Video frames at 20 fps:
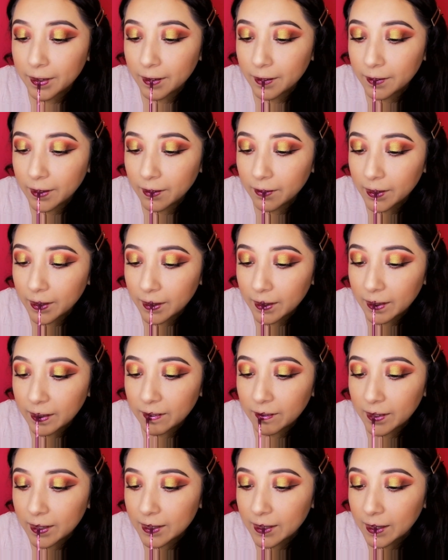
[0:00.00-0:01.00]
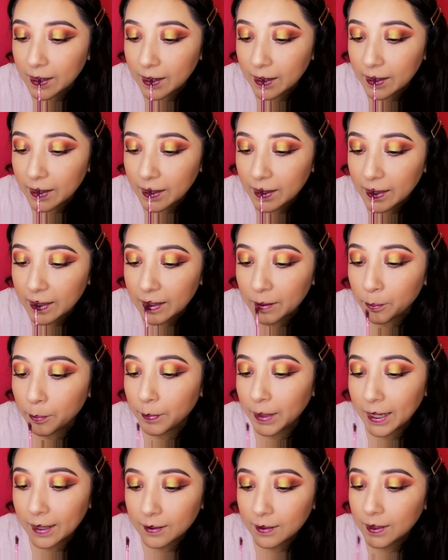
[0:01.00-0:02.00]
Obviamente no va a secar en
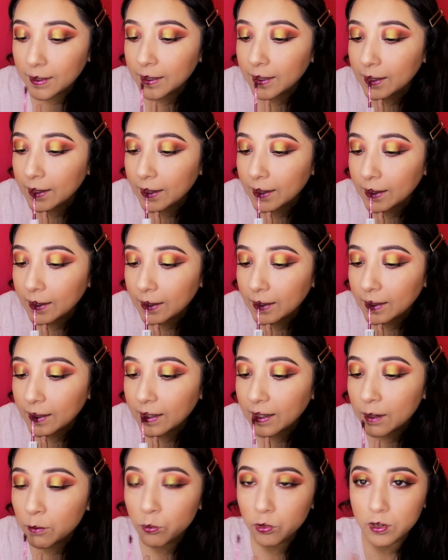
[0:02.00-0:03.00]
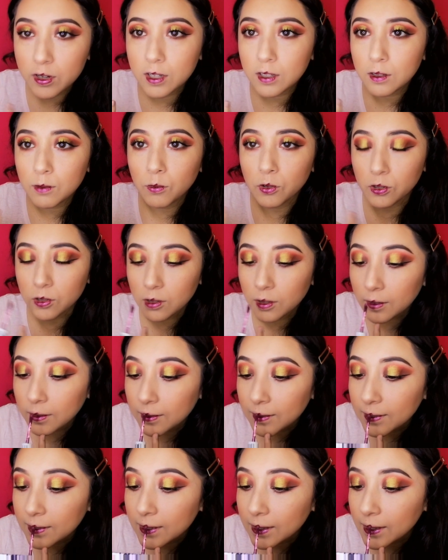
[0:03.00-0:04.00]
mate ni nada. Hay muchísimos
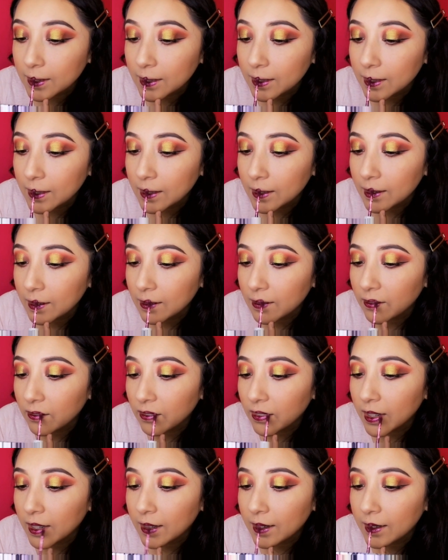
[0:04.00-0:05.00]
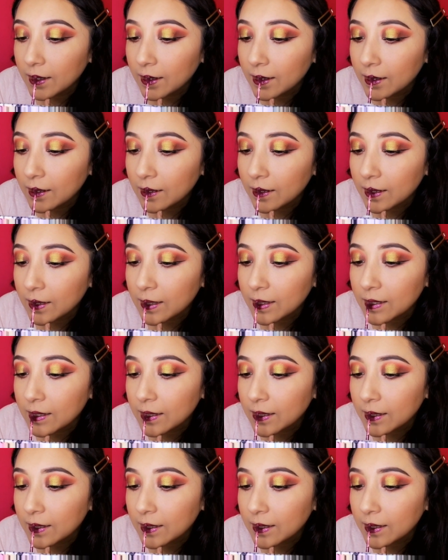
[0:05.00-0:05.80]
tonos y vean nada más.